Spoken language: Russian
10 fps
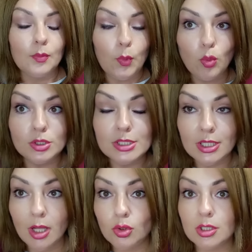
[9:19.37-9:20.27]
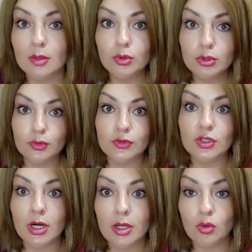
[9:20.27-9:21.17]
по материалу это как будто вот
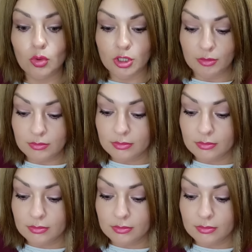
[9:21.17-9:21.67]
вторая кожа.